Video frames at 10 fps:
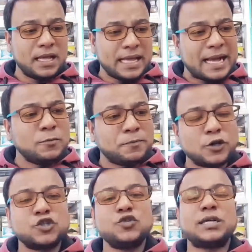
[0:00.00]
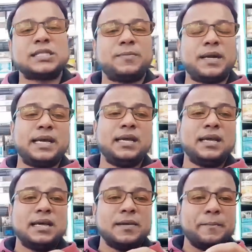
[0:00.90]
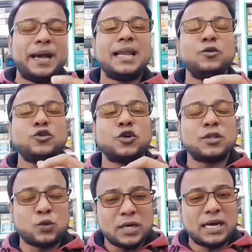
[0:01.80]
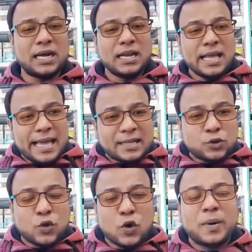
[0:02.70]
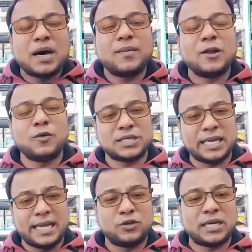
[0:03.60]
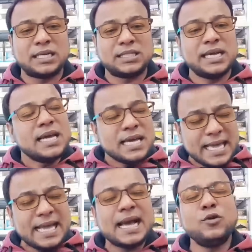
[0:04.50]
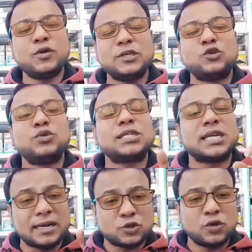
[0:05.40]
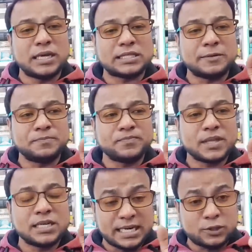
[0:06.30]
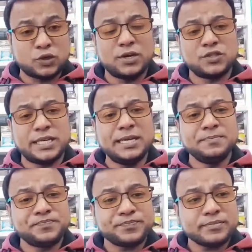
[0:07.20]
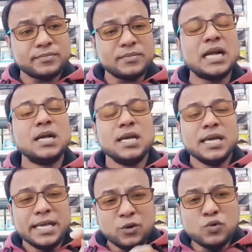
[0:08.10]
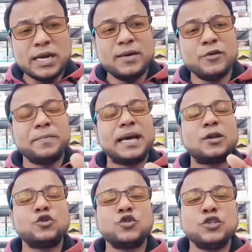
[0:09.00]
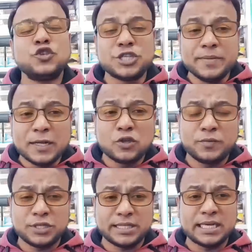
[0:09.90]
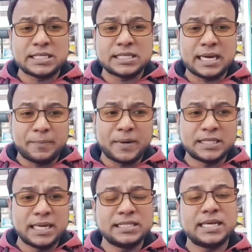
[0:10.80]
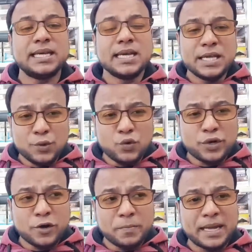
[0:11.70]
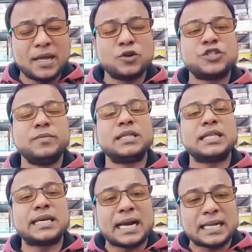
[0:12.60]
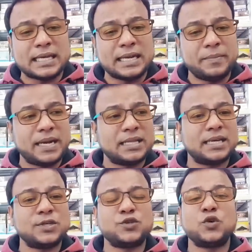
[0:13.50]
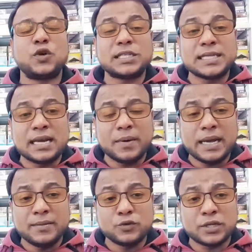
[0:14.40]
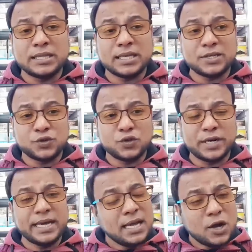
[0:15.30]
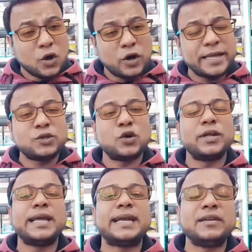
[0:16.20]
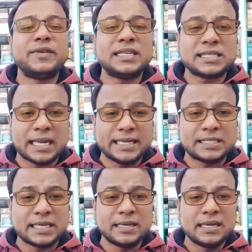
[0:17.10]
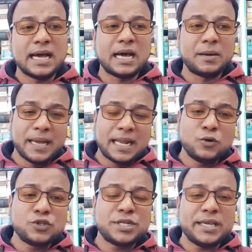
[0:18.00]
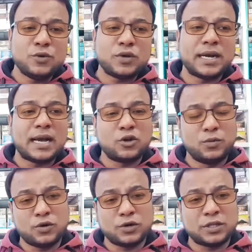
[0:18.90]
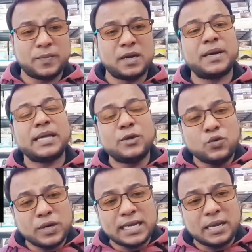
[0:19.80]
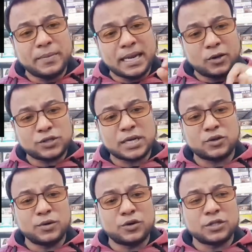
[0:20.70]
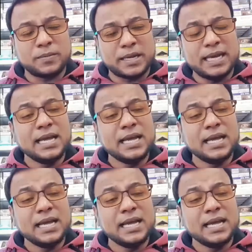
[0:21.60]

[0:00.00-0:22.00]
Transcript: এখন প্রশ্ন আসতে পারে বেলারুশ হঠাৎ করে এত অভার ভালোবাসায় কেন দেখাচ্ছে এখানেও কিছুটা স্বার্থ আছে স্বার্থটা হচ্ছে ইউক্রেন এবং বেলারুশও কিন্তু সীমান্তবর্তী দেশ আর আপনারা জানেন যে ইউক্রেন ও বেলারুশ সীমান্তে কাটাতারের বেড়া থেকে শুরু করে সেনাবাহিনী মোতায়েন থেকে শুরু করে অনেক ধরনের অ্যাক্টিভিটিস চালিয়েছে আর বেলারুশে ইউক্রেন আক্রমণ করতে পারে বা ইউক্রেনকে বেলারুশ আক্রমণ করতে পারে